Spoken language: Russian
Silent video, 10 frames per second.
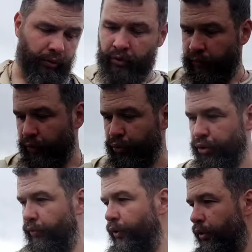так
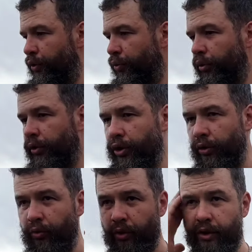воодушевило, все так
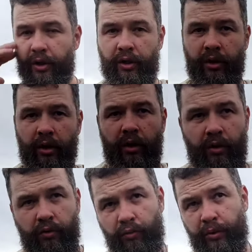начало расти.
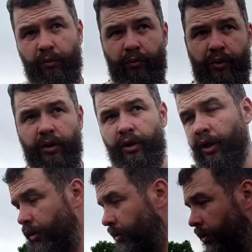Ну, поэтому просто
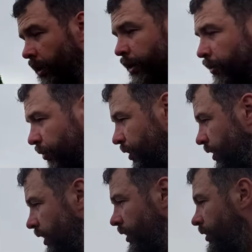те, для тех, кто не
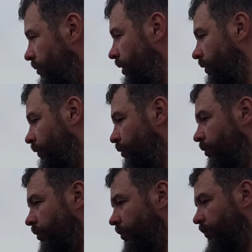знает, имейте в виду.
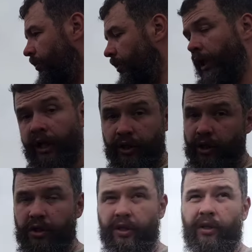Вот, я
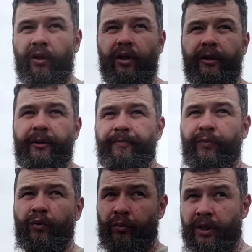лично не знал.
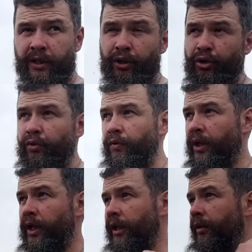Вот у меня, кстати, еще
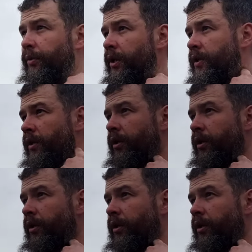виноград там есть.